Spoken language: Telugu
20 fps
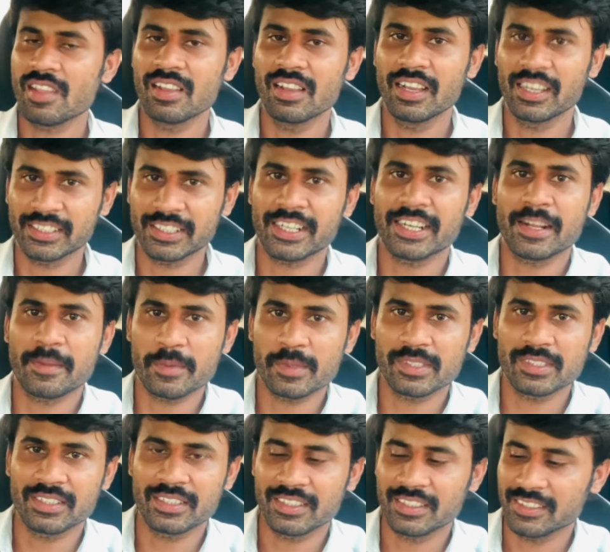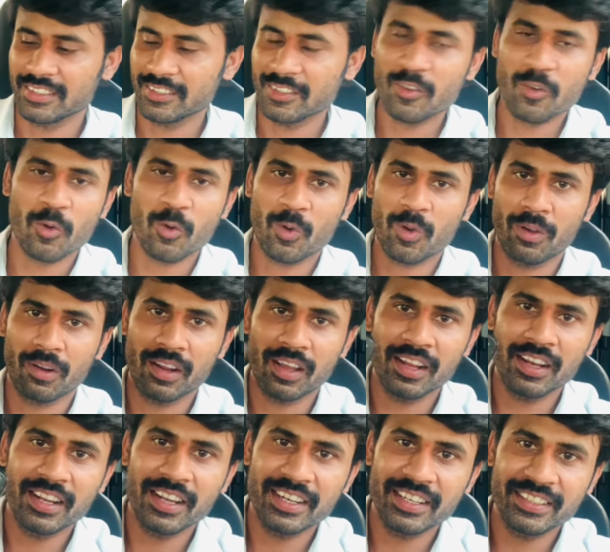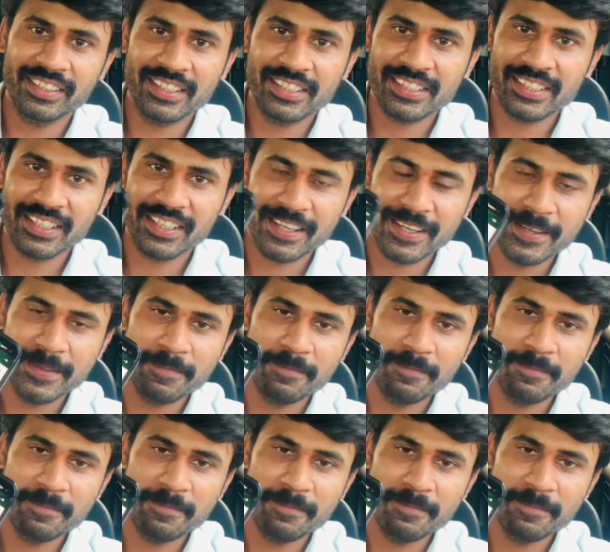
అందరికీ నమస్తే అండి కొడాల నాని తెలుసు కదా